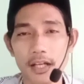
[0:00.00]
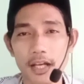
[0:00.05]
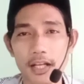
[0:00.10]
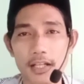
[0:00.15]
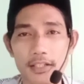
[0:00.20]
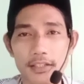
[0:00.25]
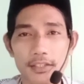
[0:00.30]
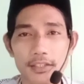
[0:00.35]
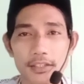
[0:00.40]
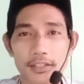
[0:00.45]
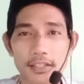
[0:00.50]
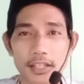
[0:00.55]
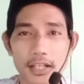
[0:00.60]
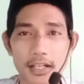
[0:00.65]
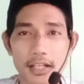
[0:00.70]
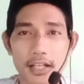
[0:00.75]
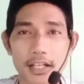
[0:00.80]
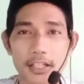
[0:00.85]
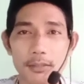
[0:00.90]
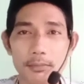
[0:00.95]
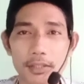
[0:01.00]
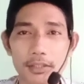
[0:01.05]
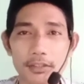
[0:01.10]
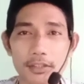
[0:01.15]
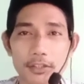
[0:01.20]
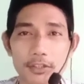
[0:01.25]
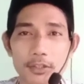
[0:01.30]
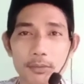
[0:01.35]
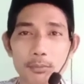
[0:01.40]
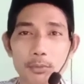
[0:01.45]
Artinya kalimat
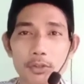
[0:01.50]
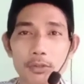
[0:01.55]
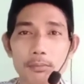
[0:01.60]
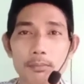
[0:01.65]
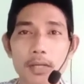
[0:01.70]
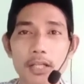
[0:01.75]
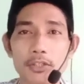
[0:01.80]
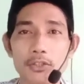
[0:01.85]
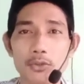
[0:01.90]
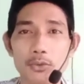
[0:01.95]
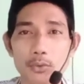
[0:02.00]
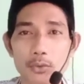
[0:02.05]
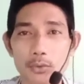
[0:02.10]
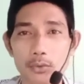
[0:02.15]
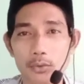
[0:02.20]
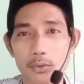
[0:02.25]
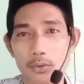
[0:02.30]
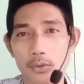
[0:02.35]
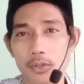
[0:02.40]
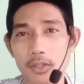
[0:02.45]
tersebut masyhur